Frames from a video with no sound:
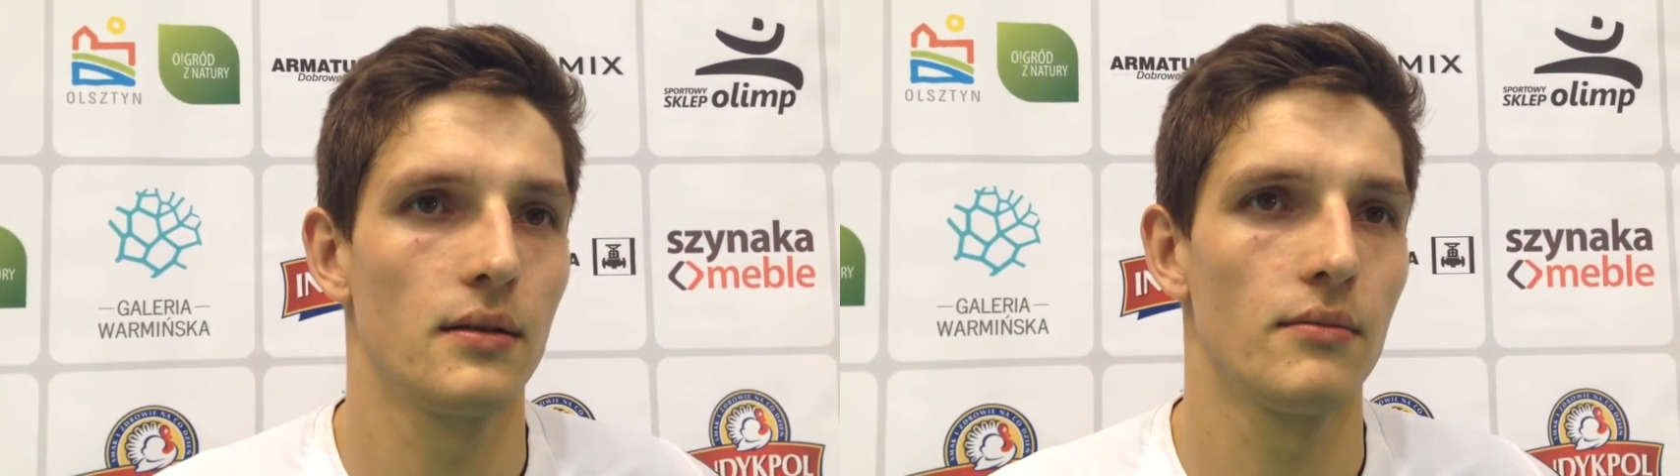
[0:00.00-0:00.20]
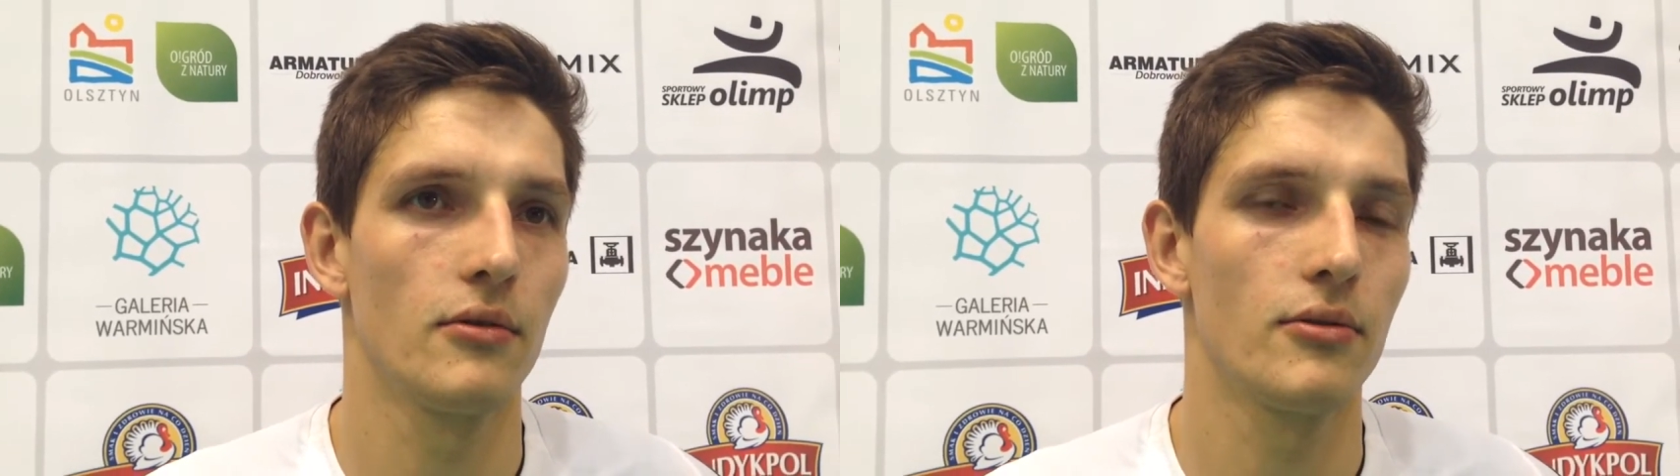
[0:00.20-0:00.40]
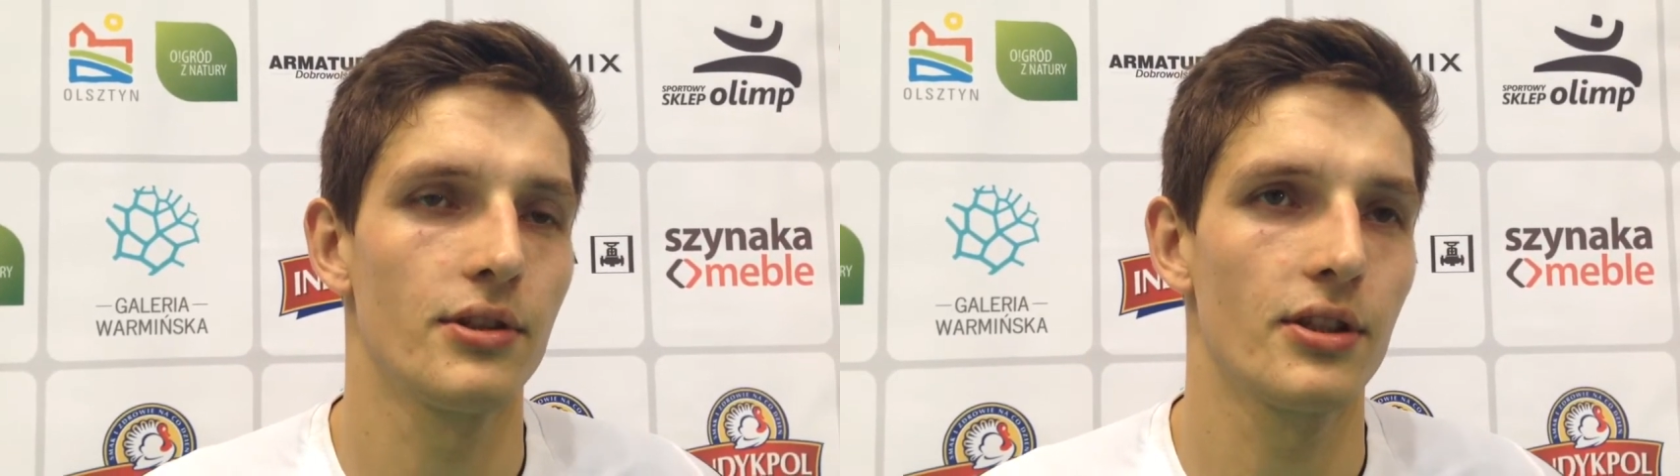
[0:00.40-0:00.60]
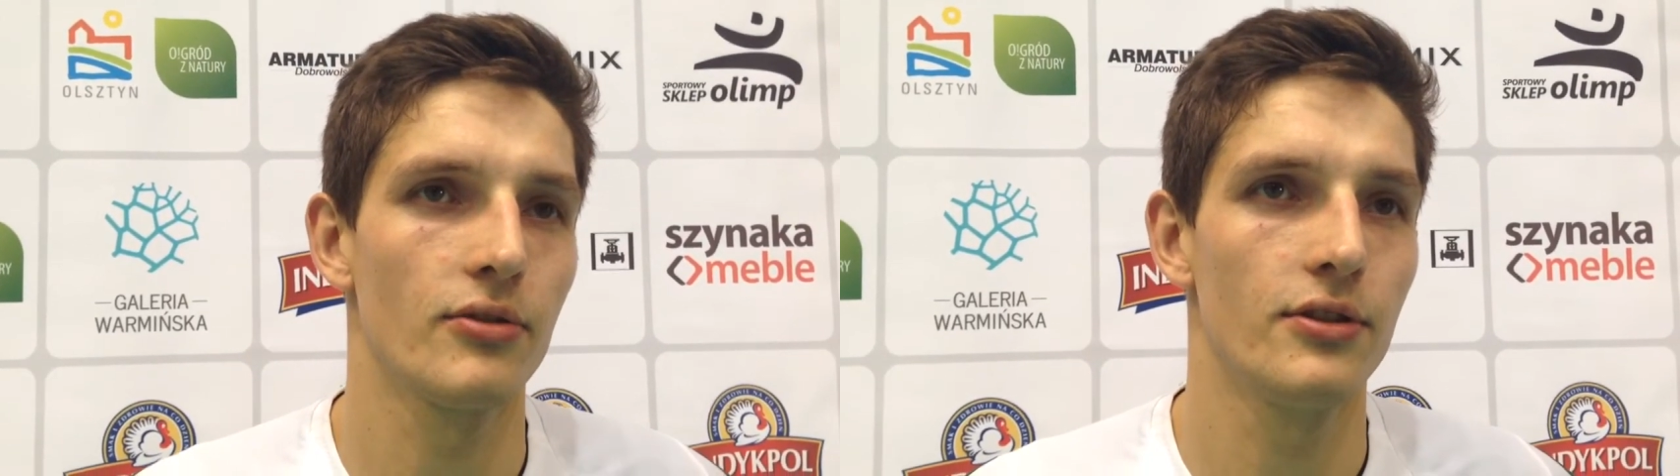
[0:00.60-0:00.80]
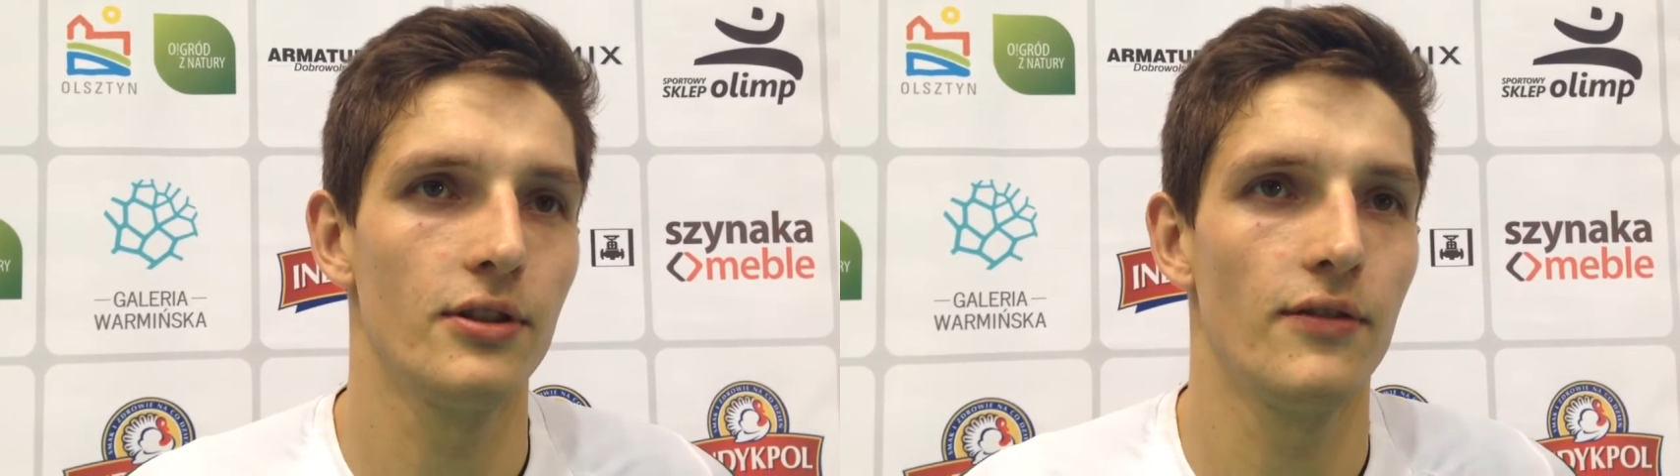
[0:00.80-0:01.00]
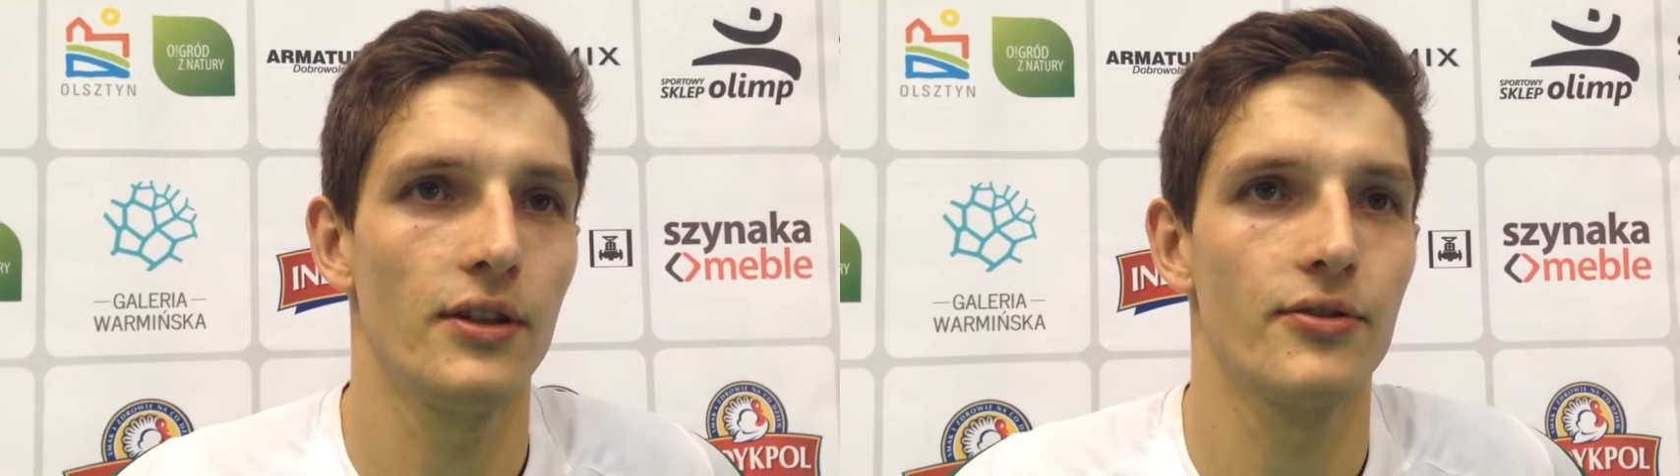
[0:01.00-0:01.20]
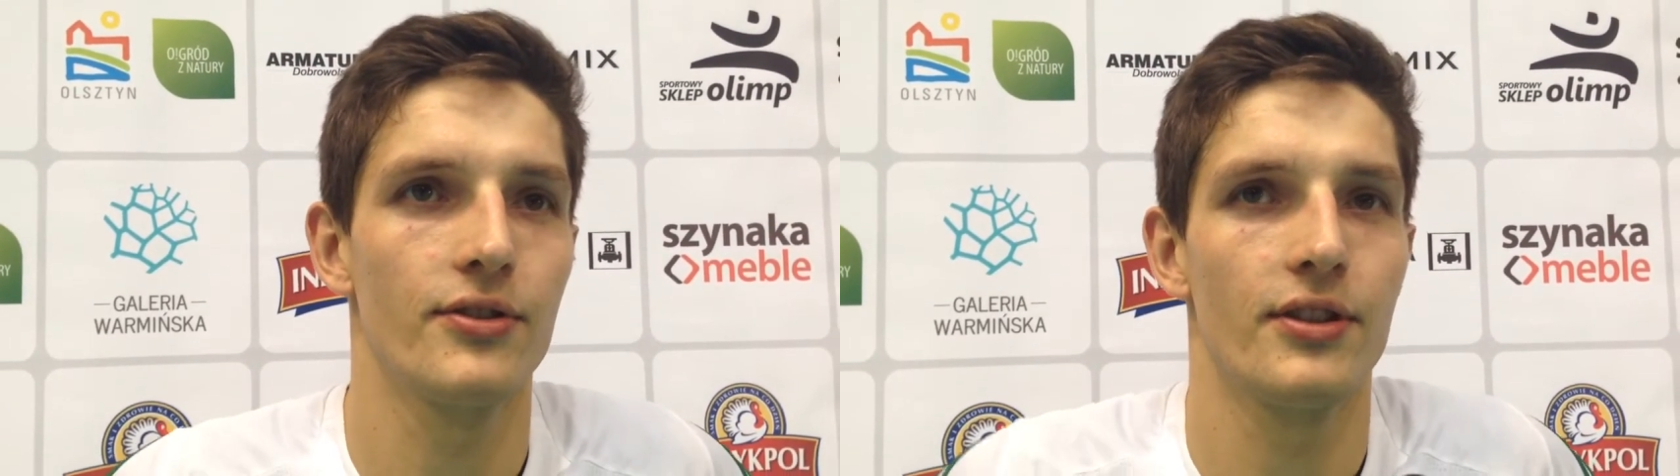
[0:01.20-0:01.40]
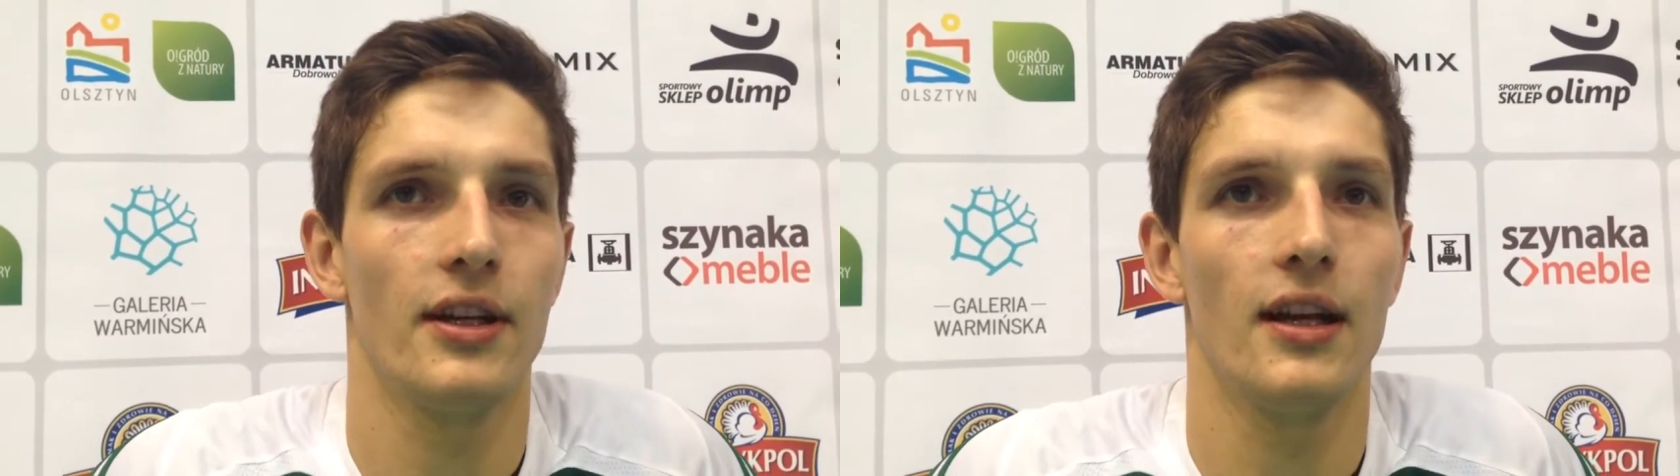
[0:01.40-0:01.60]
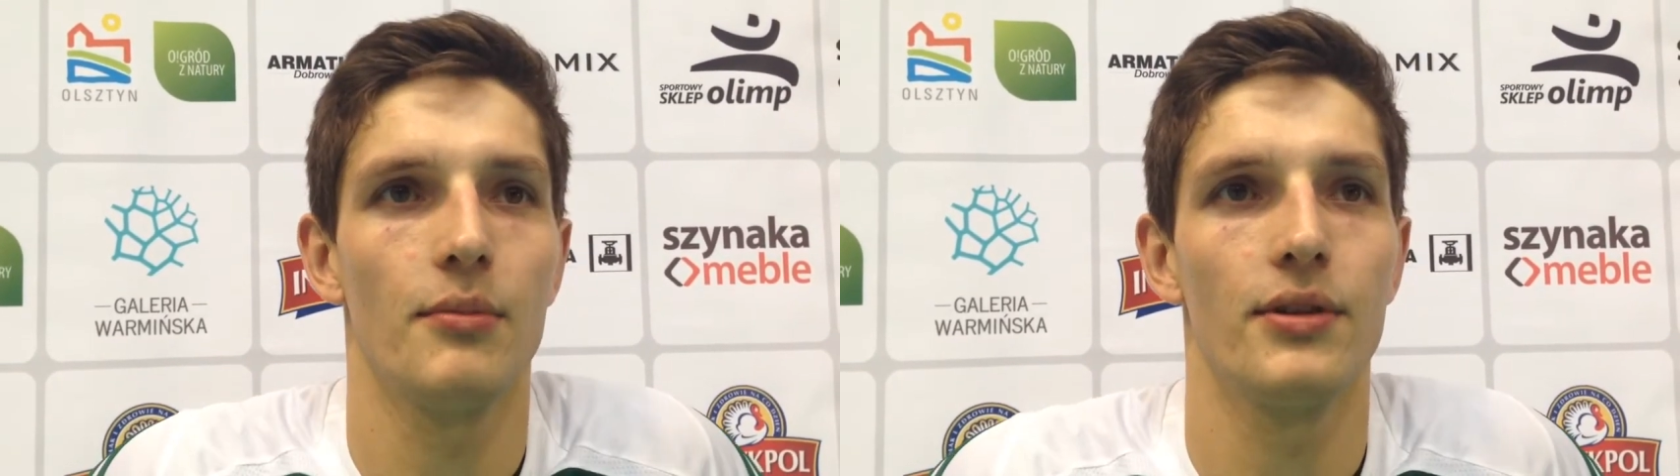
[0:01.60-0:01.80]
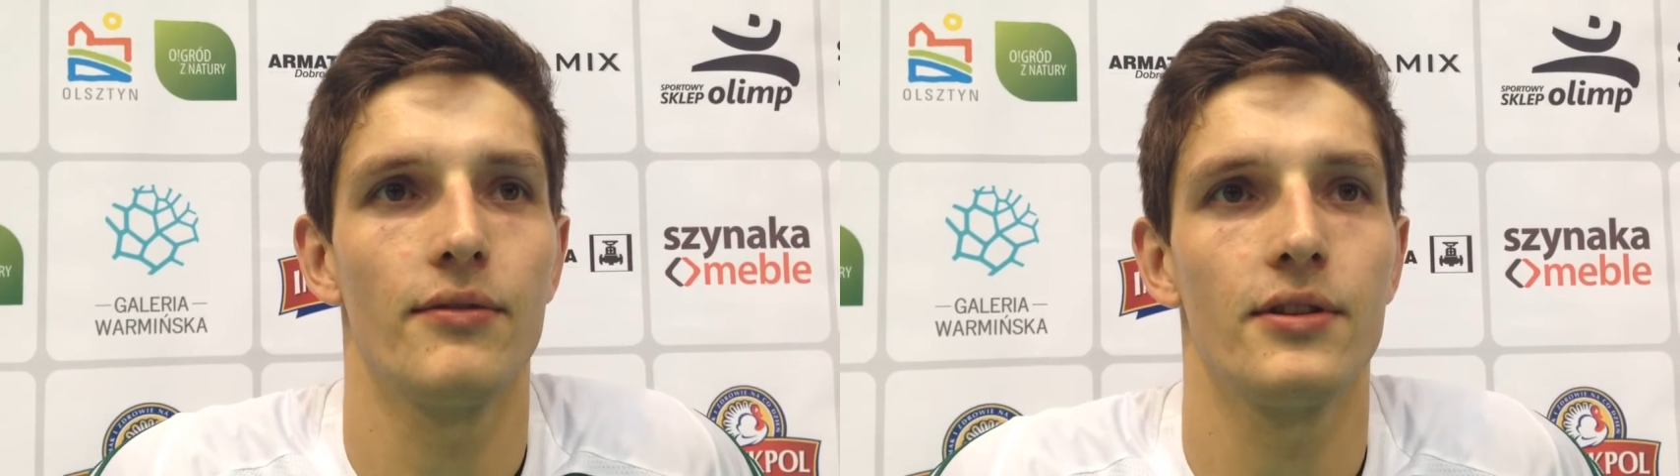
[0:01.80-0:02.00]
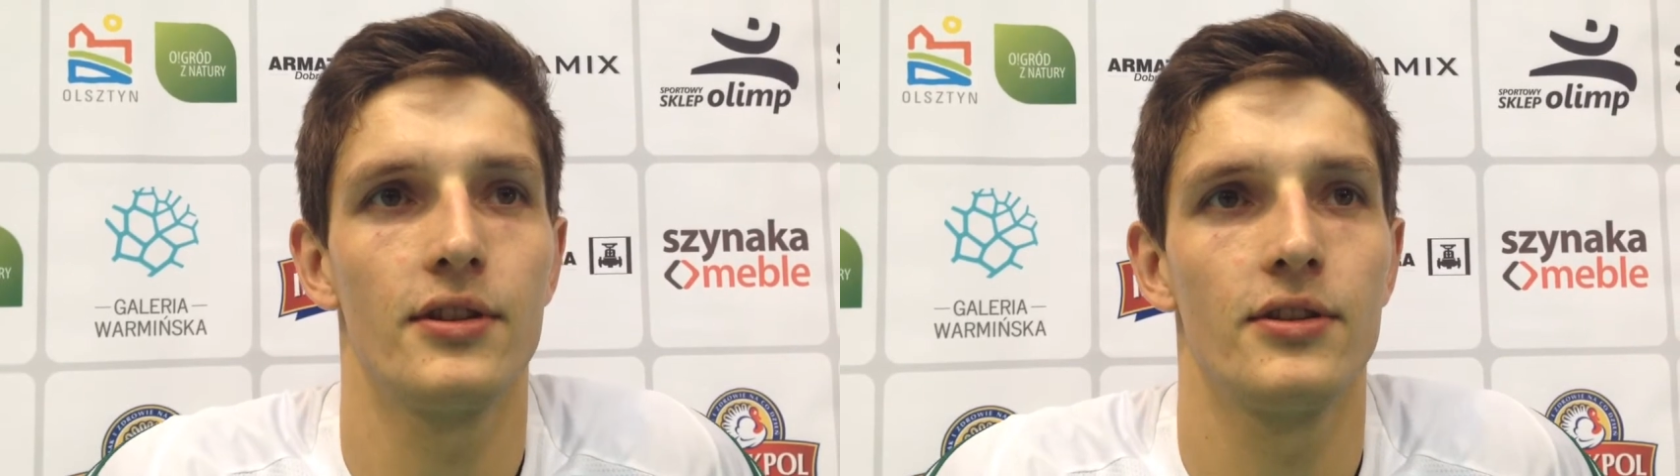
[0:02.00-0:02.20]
Mogło się skończyć 2 do 3 albo nawet